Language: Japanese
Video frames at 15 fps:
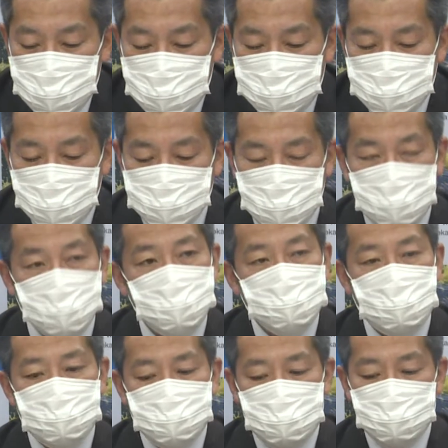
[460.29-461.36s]
一番上の
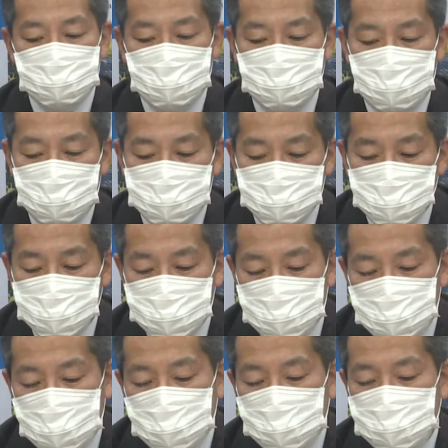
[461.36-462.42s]
点線の中にある通
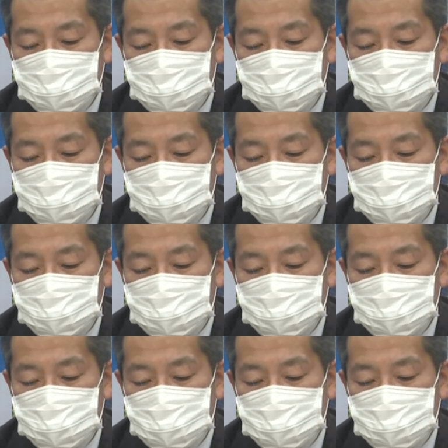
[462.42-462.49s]
り、